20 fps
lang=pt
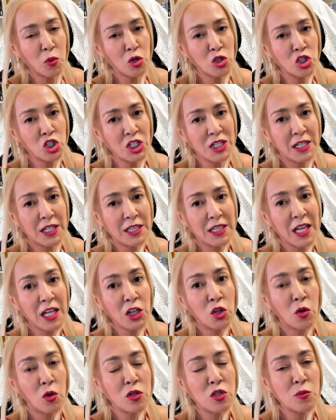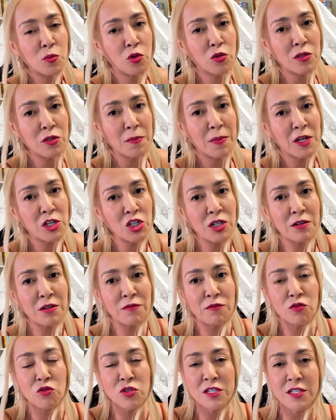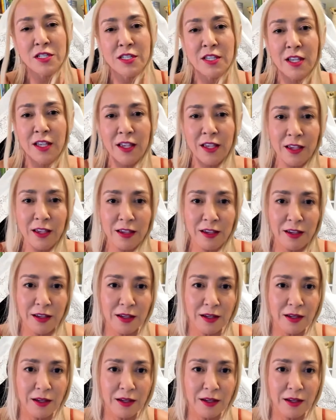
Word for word: pode ir até dois minutos. Imagina você